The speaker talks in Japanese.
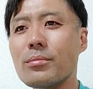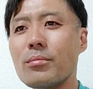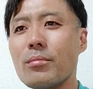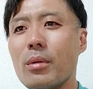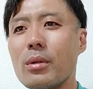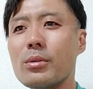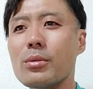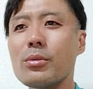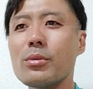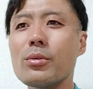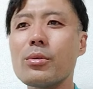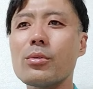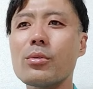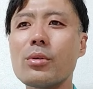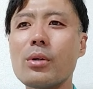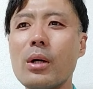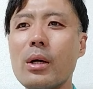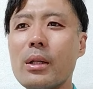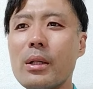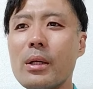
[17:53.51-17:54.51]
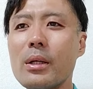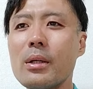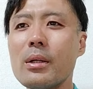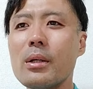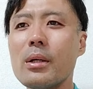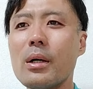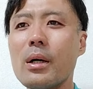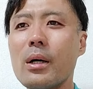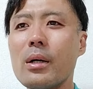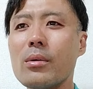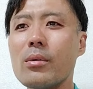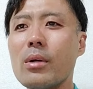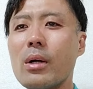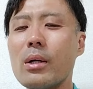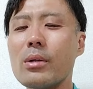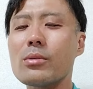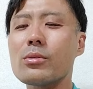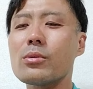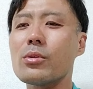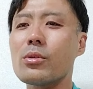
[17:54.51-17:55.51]
まあ、そういうことがねあの
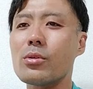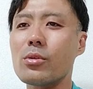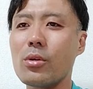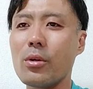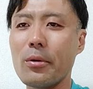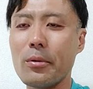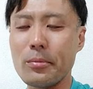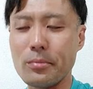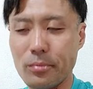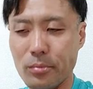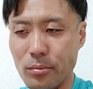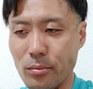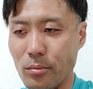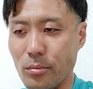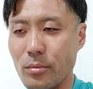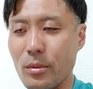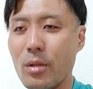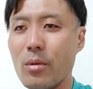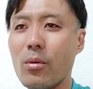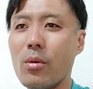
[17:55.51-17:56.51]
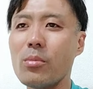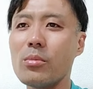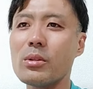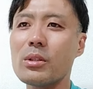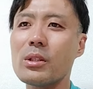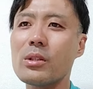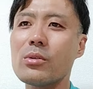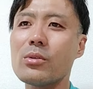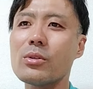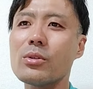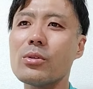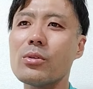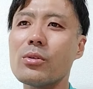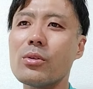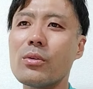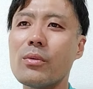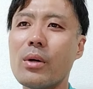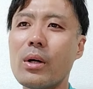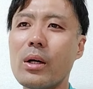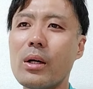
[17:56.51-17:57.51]
あるぞと、うん、でもお店の人
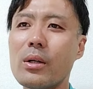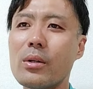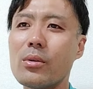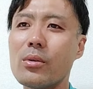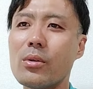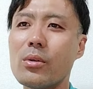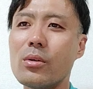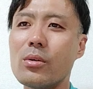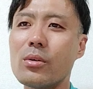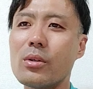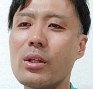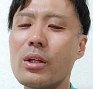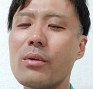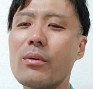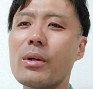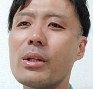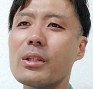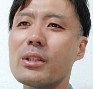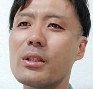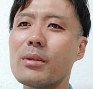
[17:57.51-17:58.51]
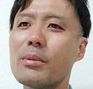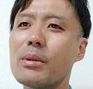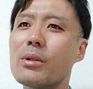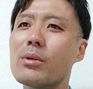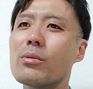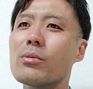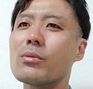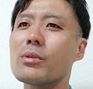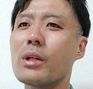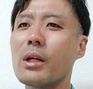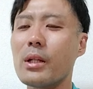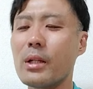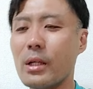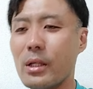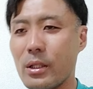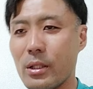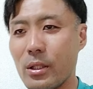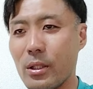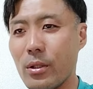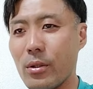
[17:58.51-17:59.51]
にはあの電話で喋っとるんや
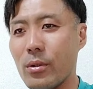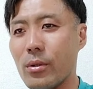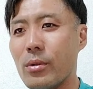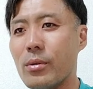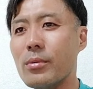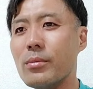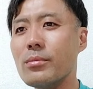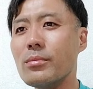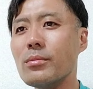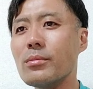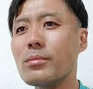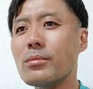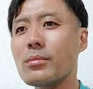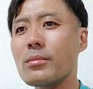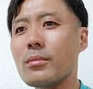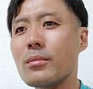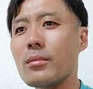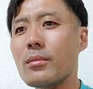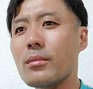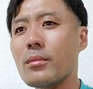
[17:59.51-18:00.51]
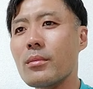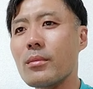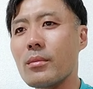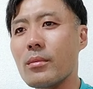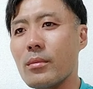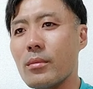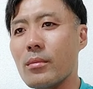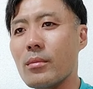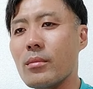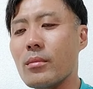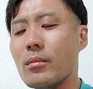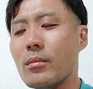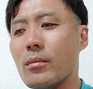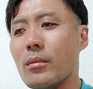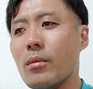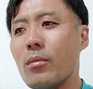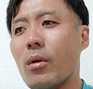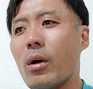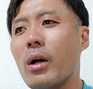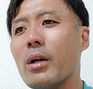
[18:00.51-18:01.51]
なっていう。う
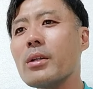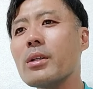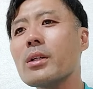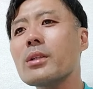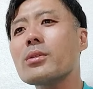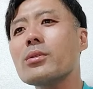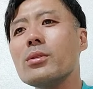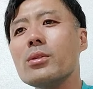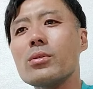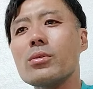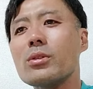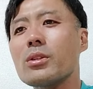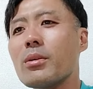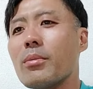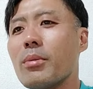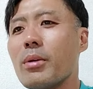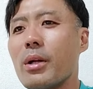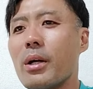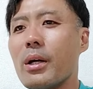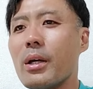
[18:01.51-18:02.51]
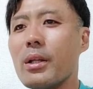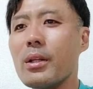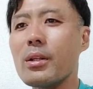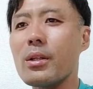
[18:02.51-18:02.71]
ん、でも配達員と喋らへんっ